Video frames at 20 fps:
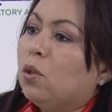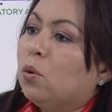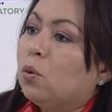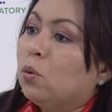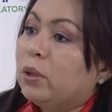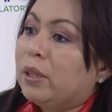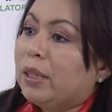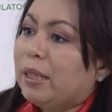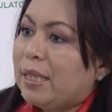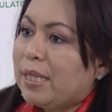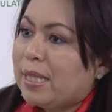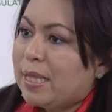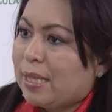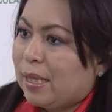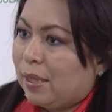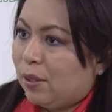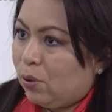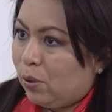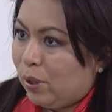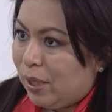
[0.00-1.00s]

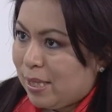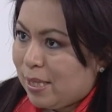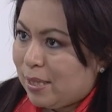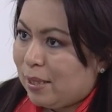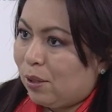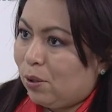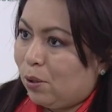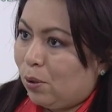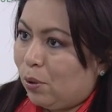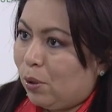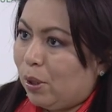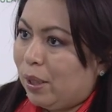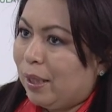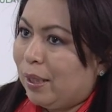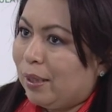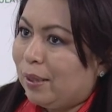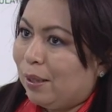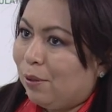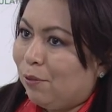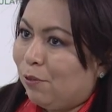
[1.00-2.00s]
utilizando las
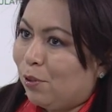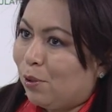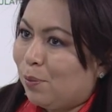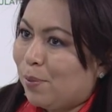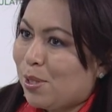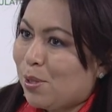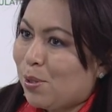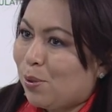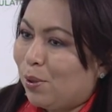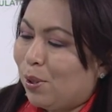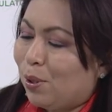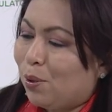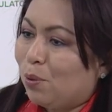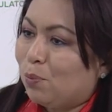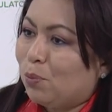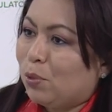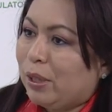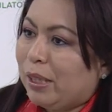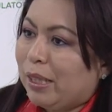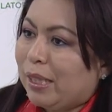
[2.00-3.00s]
tecnologías de información y
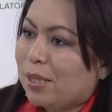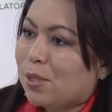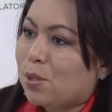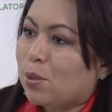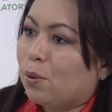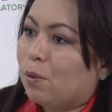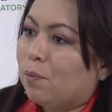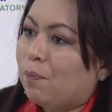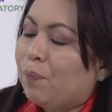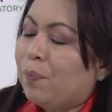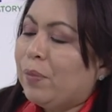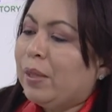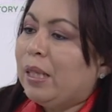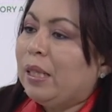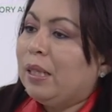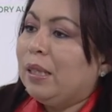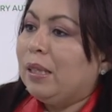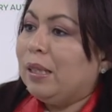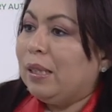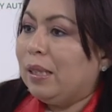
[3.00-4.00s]
comunicación.
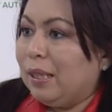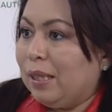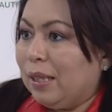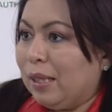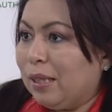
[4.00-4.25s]
Y